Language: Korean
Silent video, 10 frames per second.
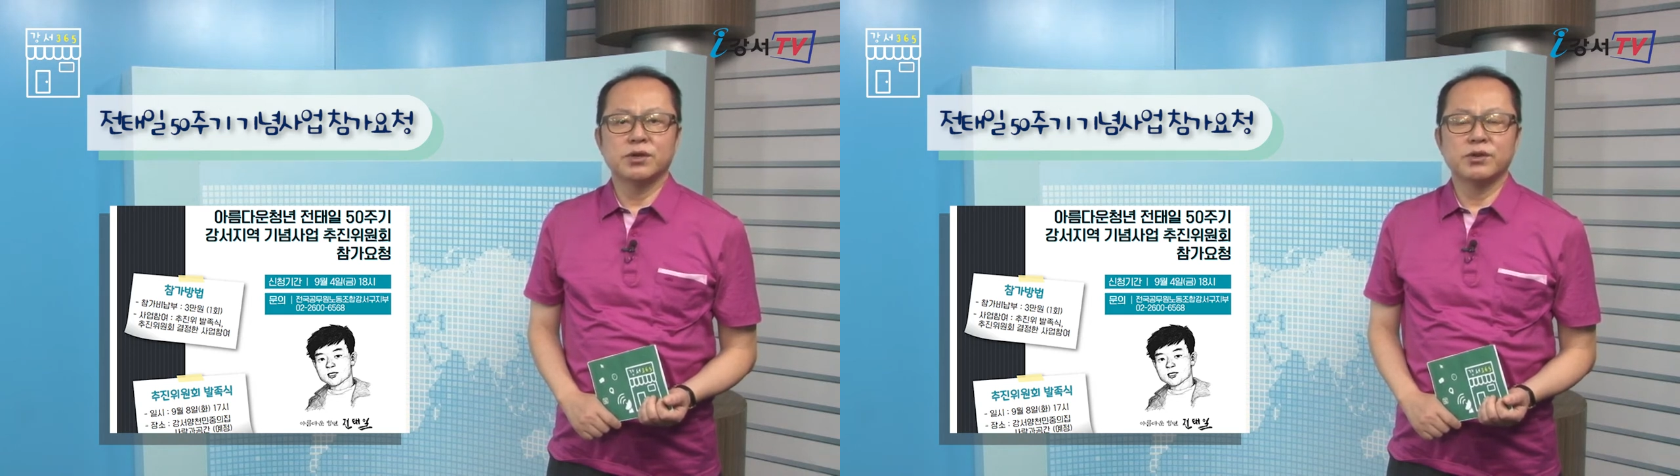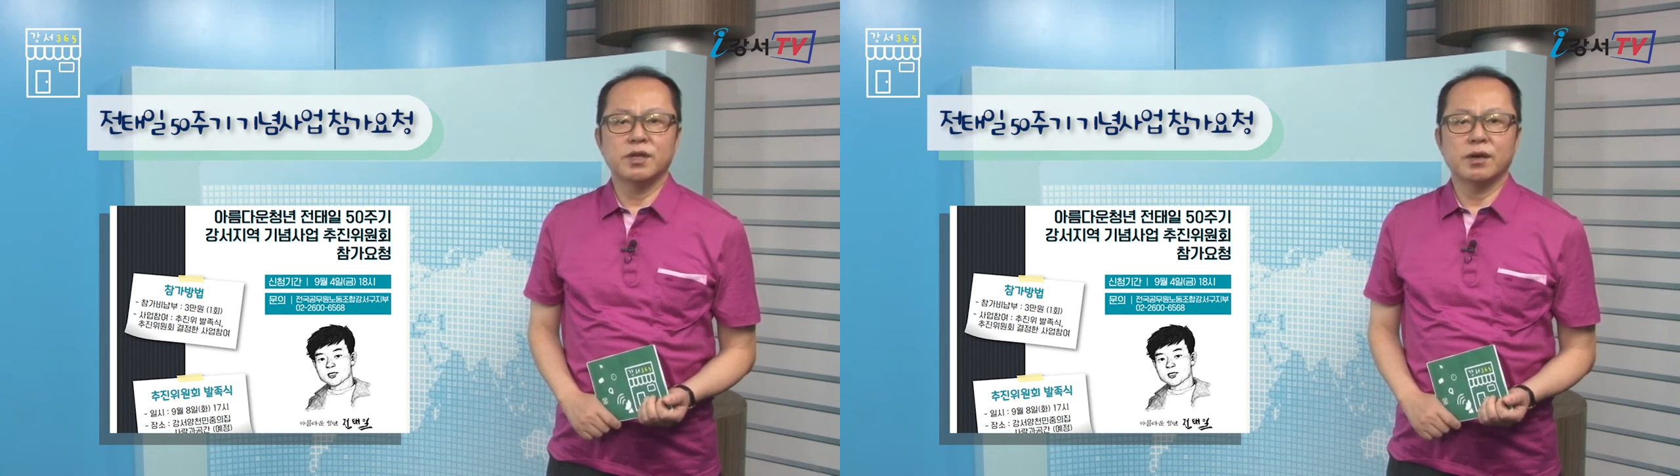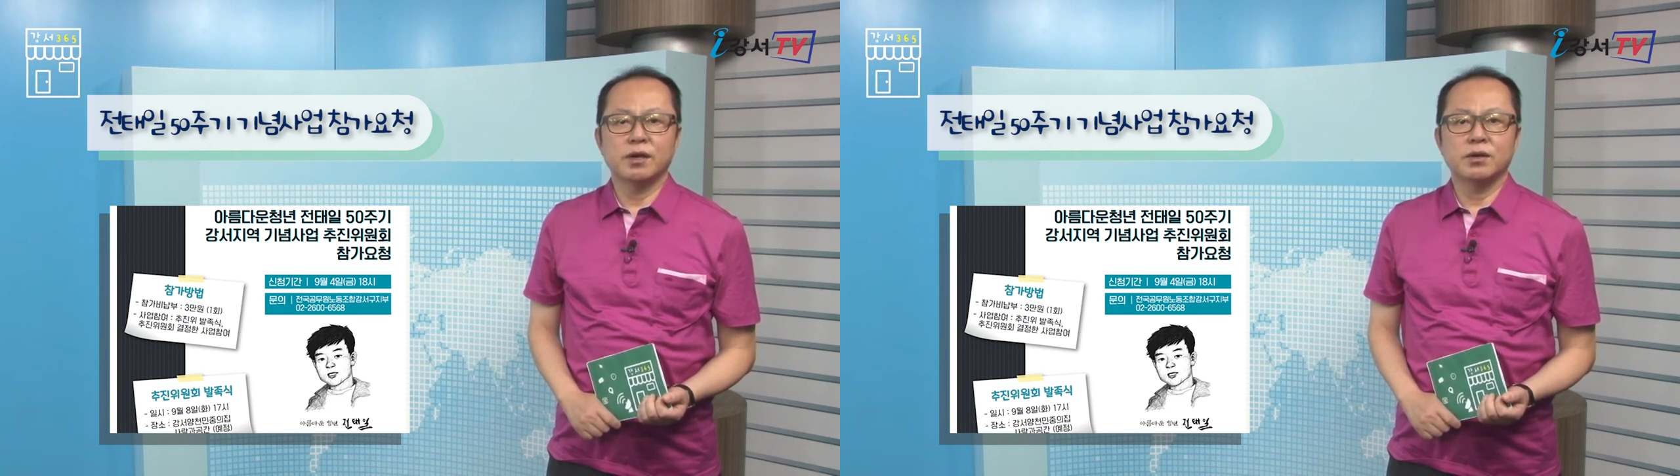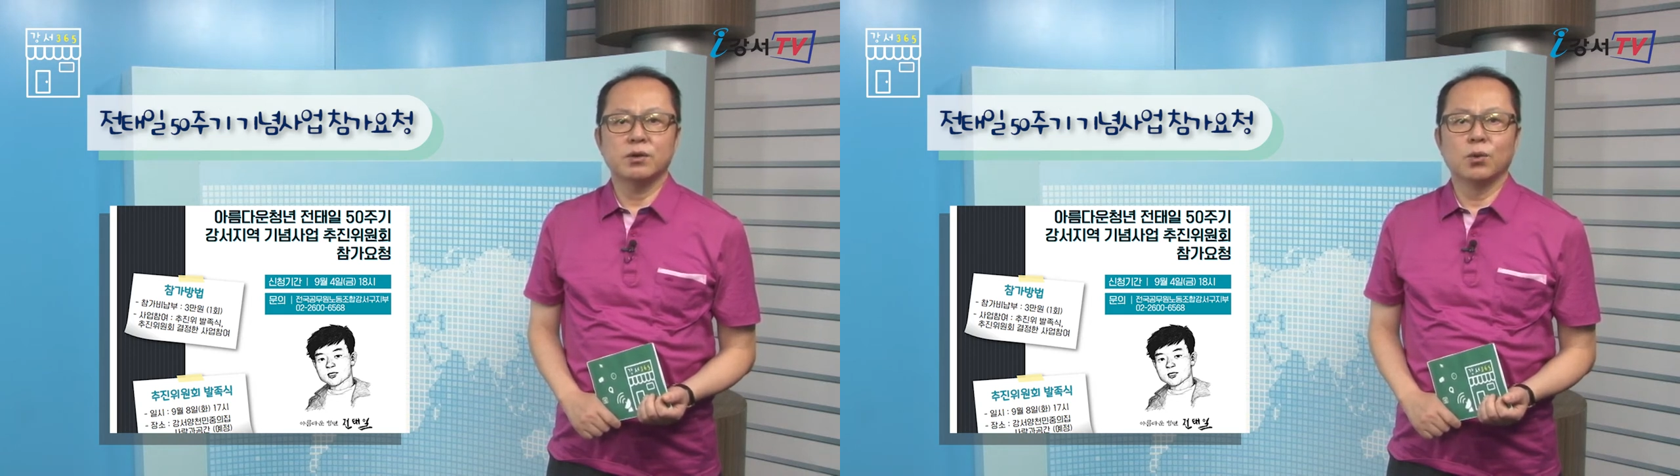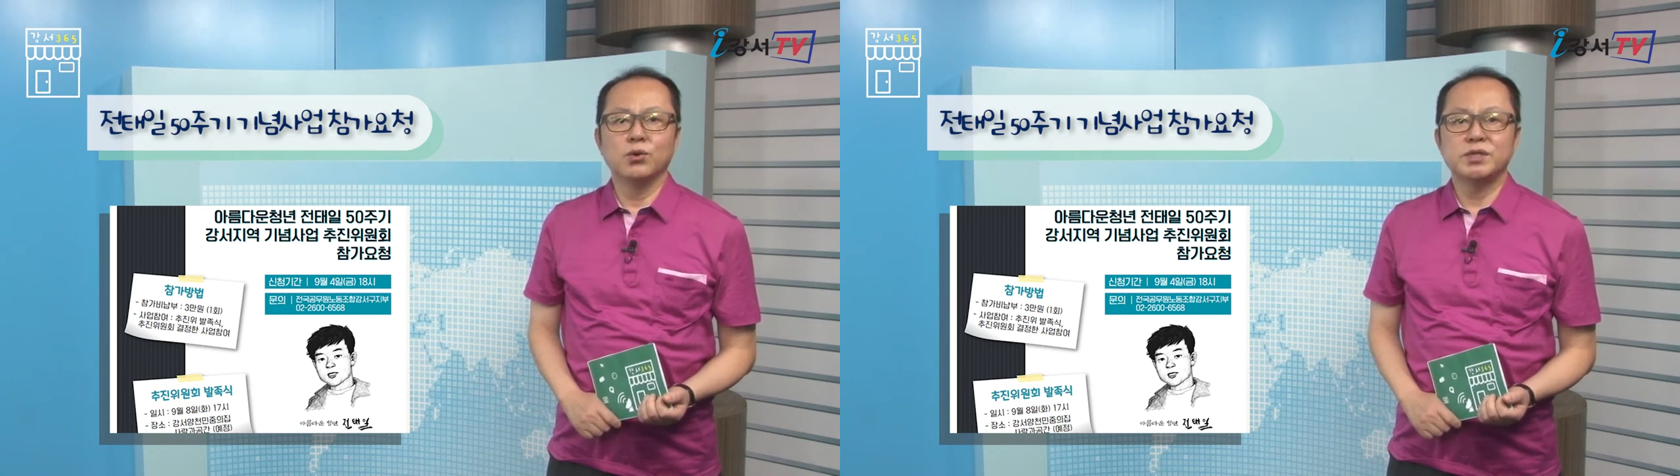
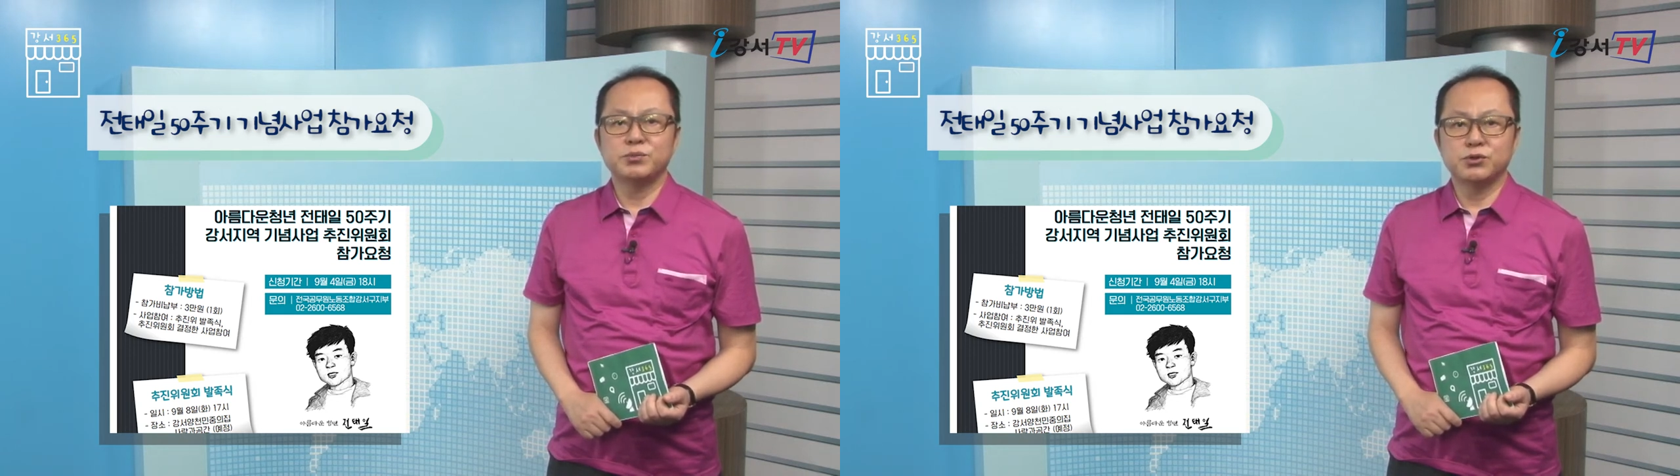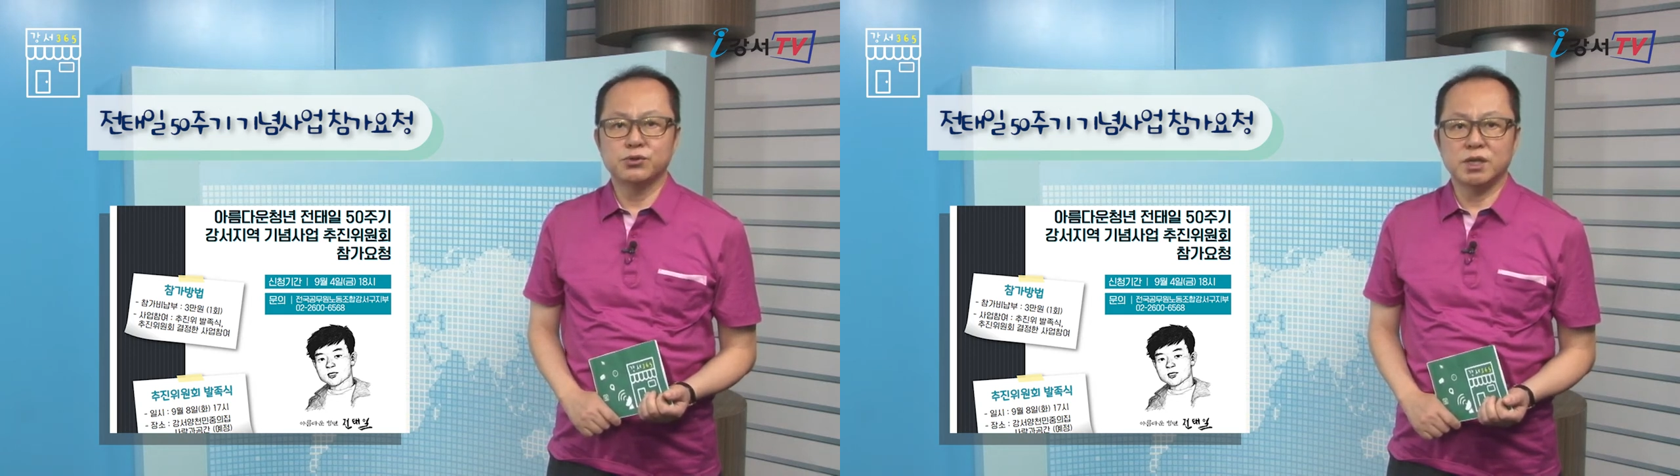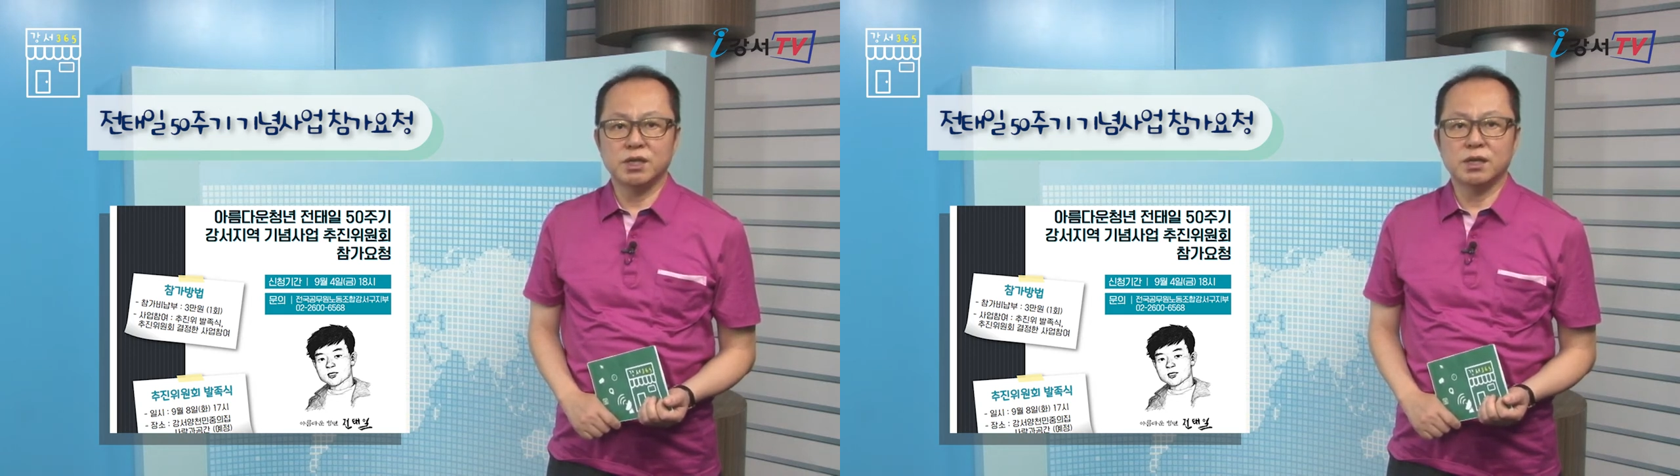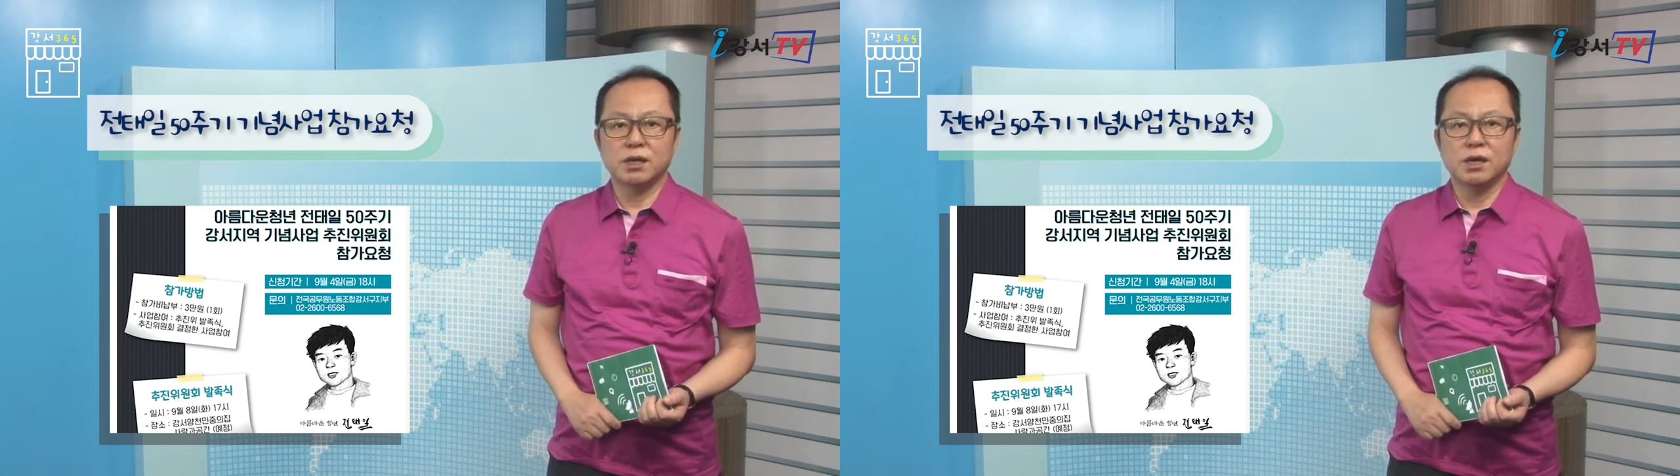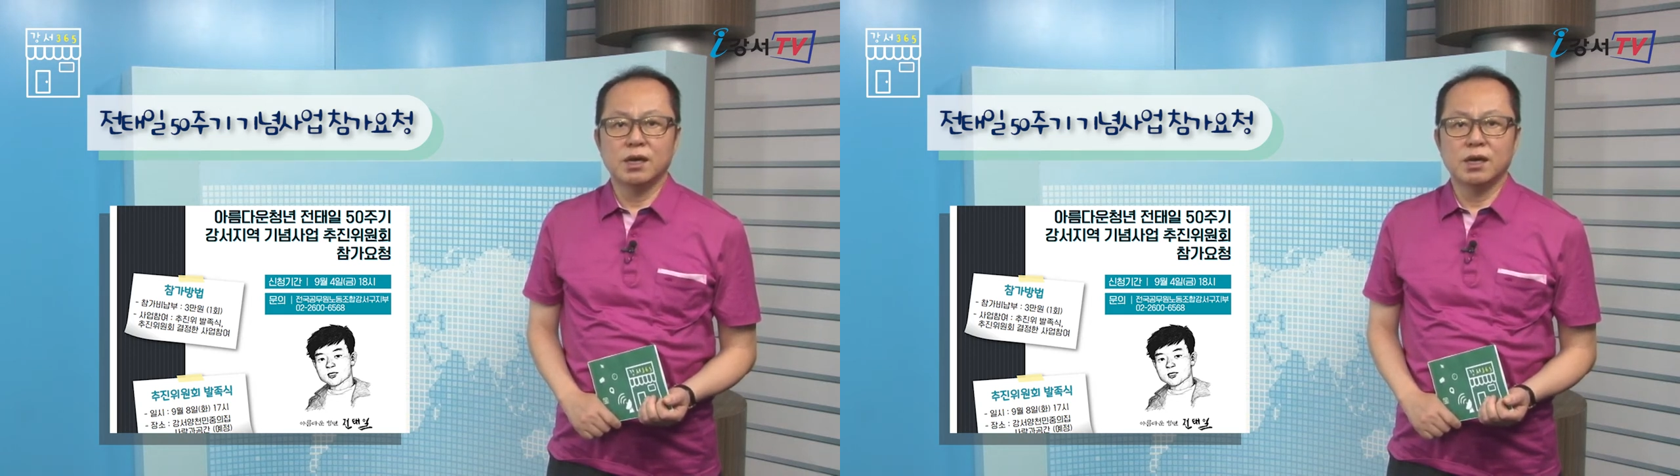전태일 50주기